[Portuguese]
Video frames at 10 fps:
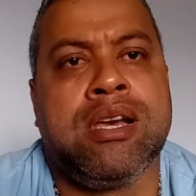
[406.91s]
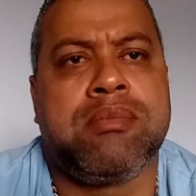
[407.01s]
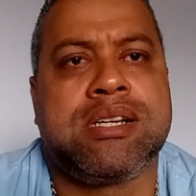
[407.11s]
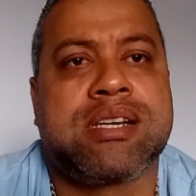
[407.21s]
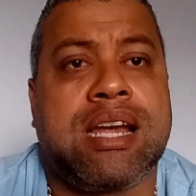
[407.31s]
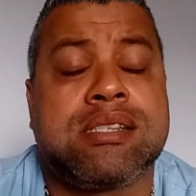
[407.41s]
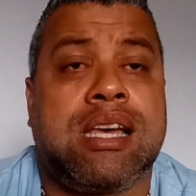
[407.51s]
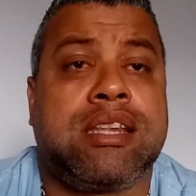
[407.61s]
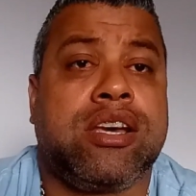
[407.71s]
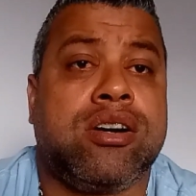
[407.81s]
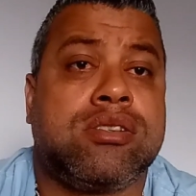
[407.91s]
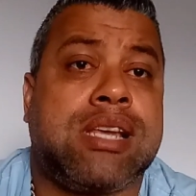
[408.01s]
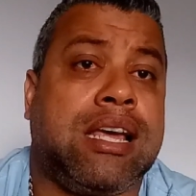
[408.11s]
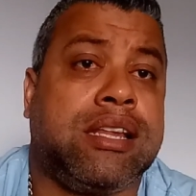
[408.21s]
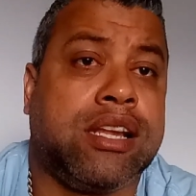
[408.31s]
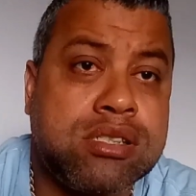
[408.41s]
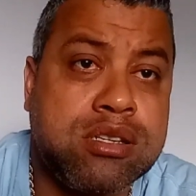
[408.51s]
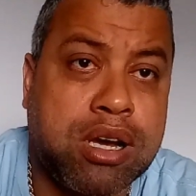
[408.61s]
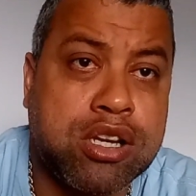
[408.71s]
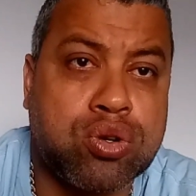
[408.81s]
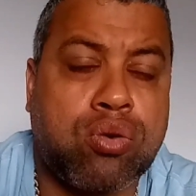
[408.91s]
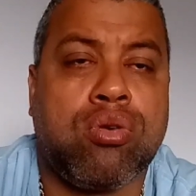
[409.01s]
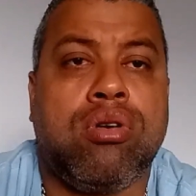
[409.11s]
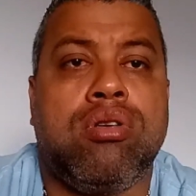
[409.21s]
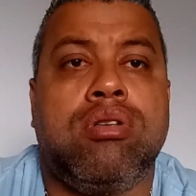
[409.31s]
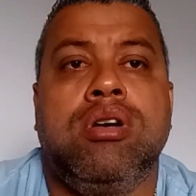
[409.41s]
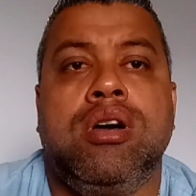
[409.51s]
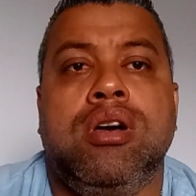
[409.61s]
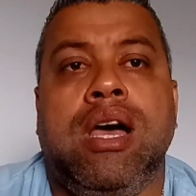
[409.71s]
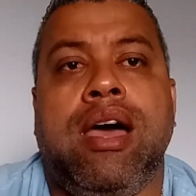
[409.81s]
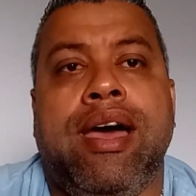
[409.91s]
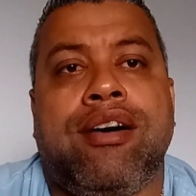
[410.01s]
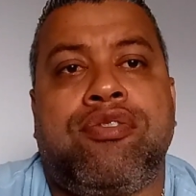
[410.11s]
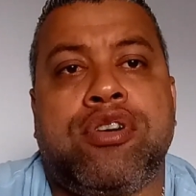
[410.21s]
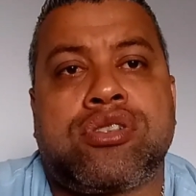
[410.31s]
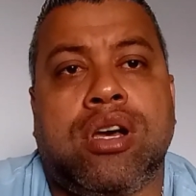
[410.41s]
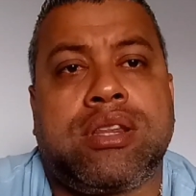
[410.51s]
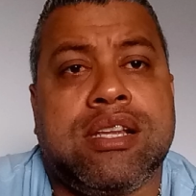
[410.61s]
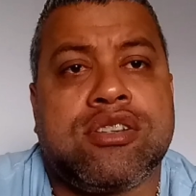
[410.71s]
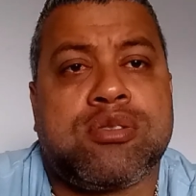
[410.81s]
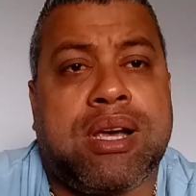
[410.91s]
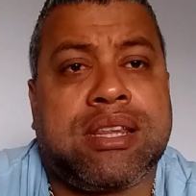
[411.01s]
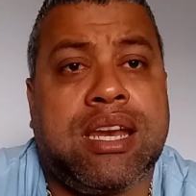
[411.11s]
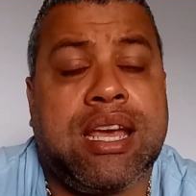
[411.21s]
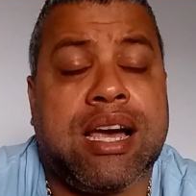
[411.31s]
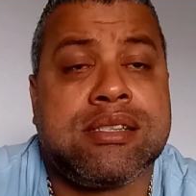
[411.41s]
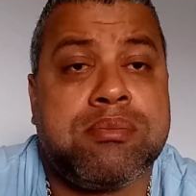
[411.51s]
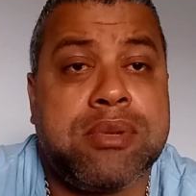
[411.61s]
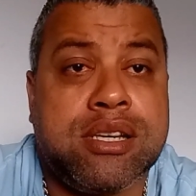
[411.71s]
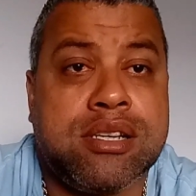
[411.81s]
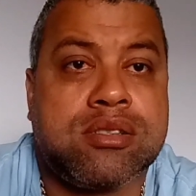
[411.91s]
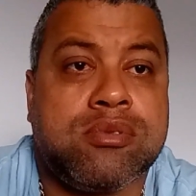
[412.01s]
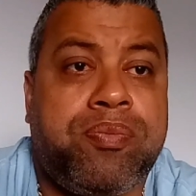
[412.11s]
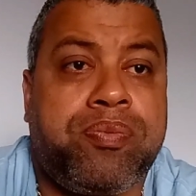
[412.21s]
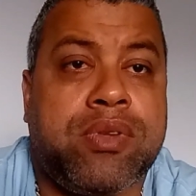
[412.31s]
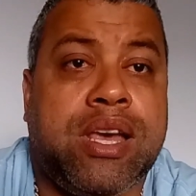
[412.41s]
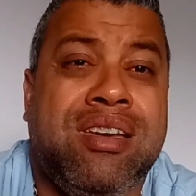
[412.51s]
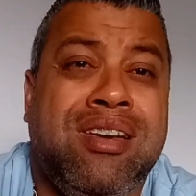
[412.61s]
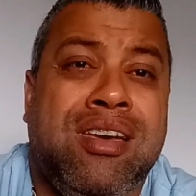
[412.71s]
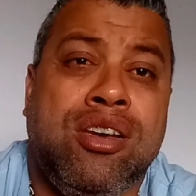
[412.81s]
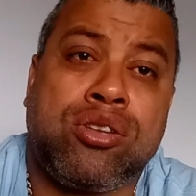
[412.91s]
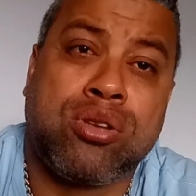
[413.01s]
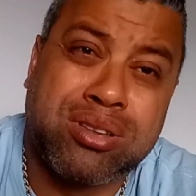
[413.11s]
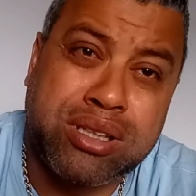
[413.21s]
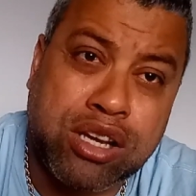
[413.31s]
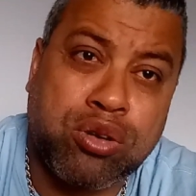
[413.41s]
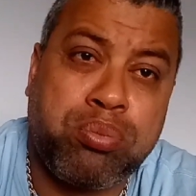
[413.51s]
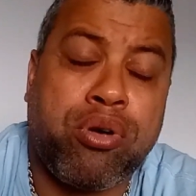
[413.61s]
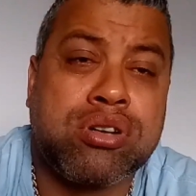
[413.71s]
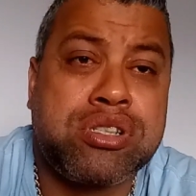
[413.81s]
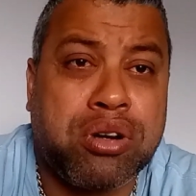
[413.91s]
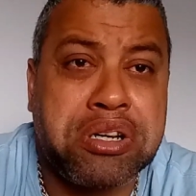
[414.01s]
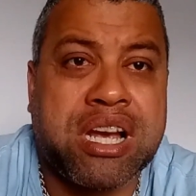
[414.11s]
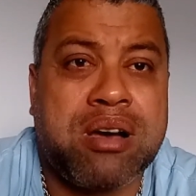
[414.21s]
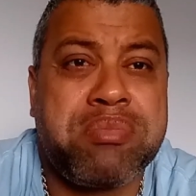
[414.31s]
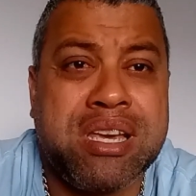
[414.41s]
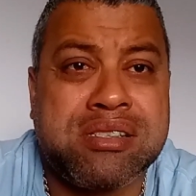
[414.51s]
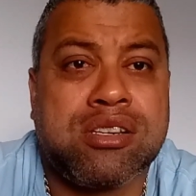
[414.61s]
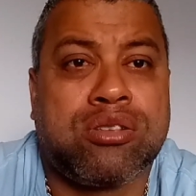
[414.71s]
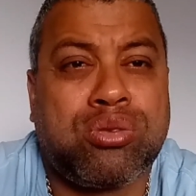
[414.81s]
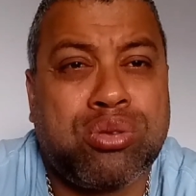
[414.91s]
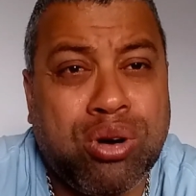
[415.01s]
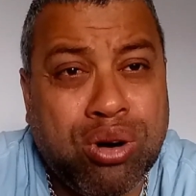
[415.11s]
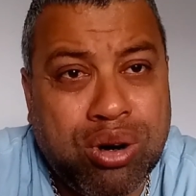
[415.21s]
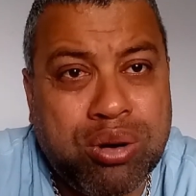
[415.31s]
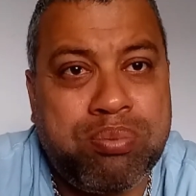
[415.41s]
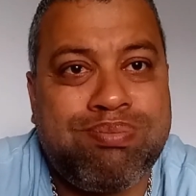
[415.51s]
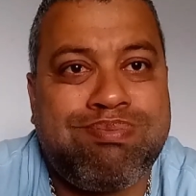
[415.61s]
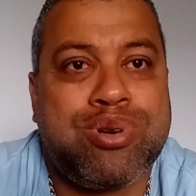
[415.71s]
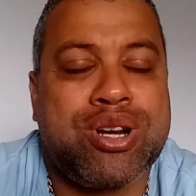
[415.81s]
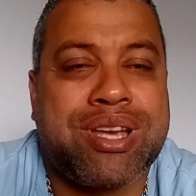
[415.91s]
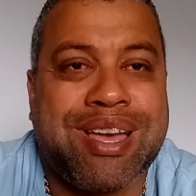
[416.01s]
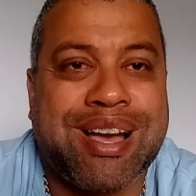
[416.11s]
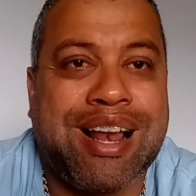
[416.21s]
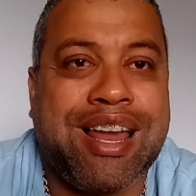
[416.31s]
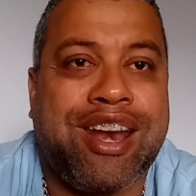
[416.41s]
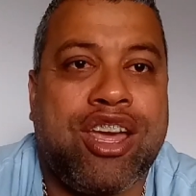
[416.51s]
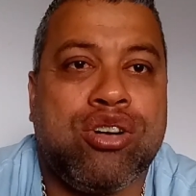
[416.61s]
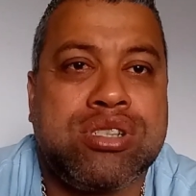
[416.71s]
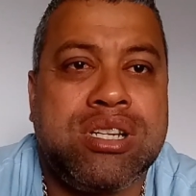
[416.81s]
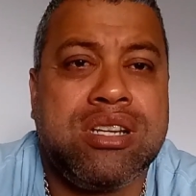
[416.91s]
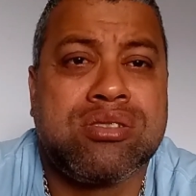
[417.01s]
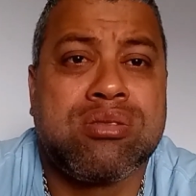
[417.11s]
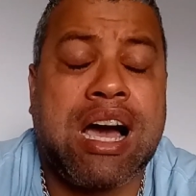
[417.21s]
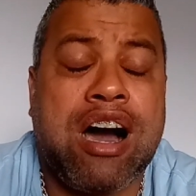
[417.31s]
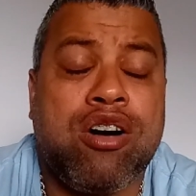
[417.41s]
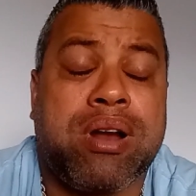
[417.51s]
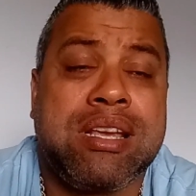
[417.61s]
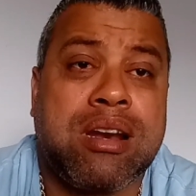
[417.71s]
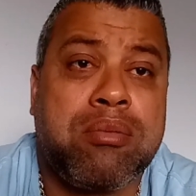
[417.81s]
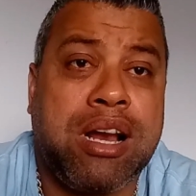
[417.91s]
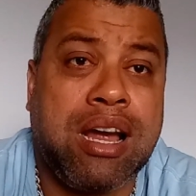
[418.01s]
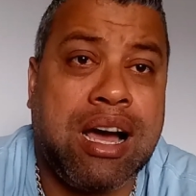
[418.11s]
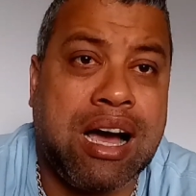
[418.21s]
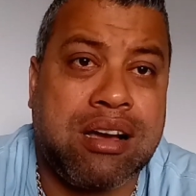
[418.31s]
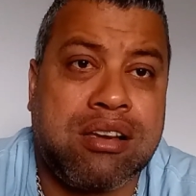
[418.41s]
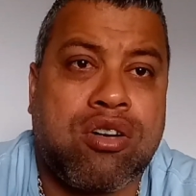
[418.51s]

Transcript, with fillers: Mas graças a Deus ela não se machucou, é, foi só danos materiais mesmo, né? Tô tendo um pouco de dor de cabeça? Tô. Porque, galera, eu utilizo o carro para ir trabalhar.